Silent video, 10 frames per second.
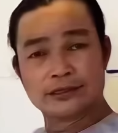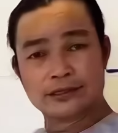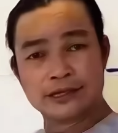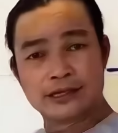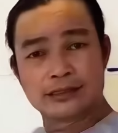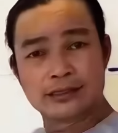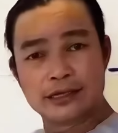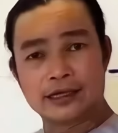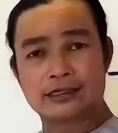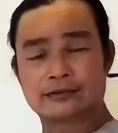nhất
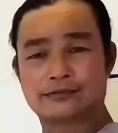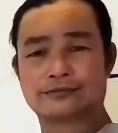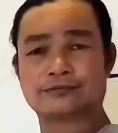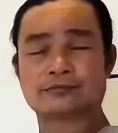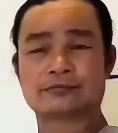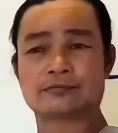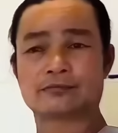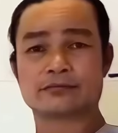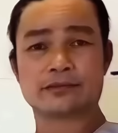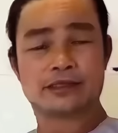thiết
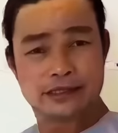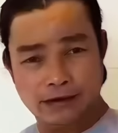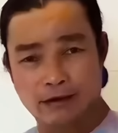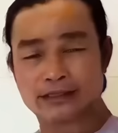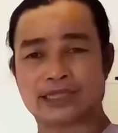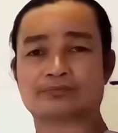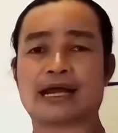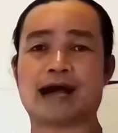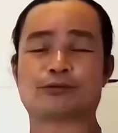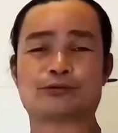do tâm
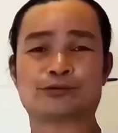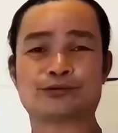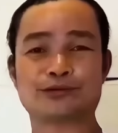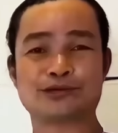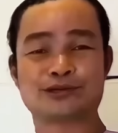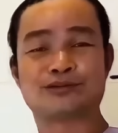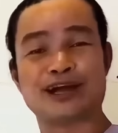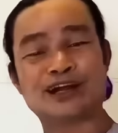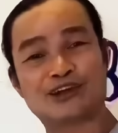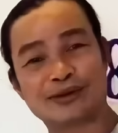tạo
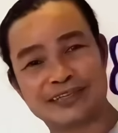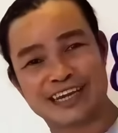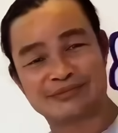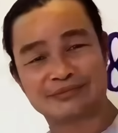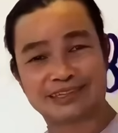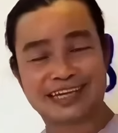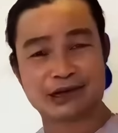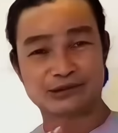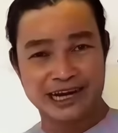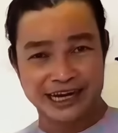phải không cô bác chị
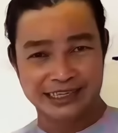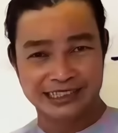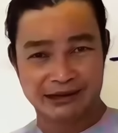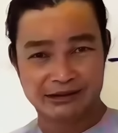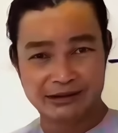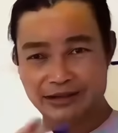câu thứ hai là sao